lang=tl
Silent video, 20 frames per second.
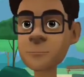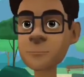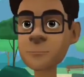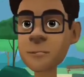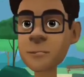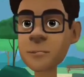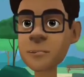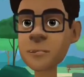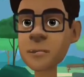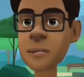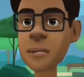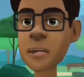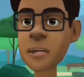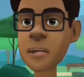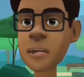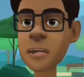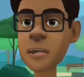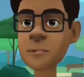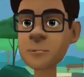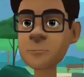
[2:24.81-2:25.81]

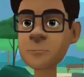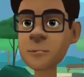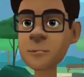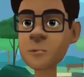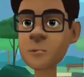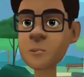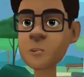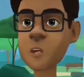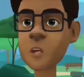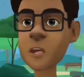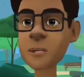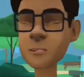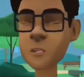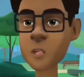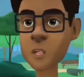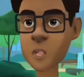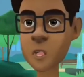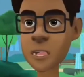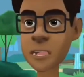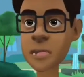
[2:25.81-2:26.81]
Nakalimutan ko,
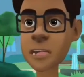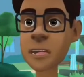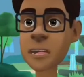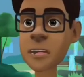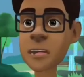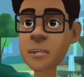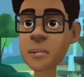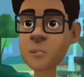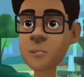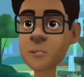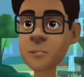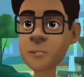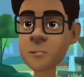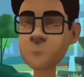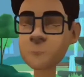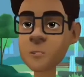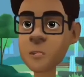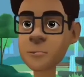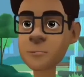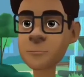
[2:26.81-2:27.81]
cellphone ko.
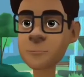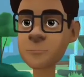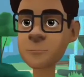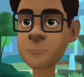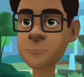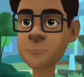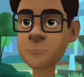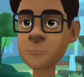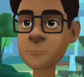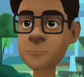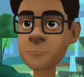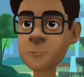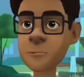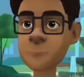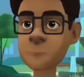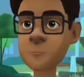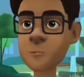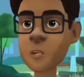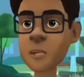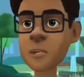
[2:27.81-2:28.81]

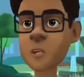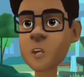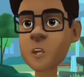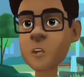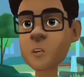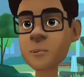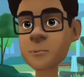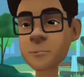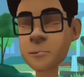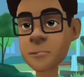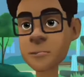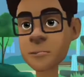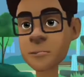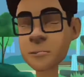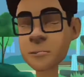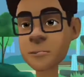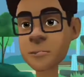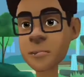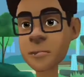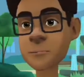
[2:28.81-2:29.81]
Nag-alala
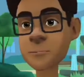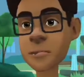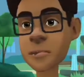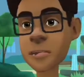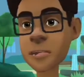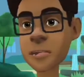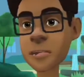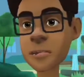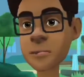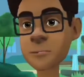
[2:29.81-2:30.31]
kasama ko.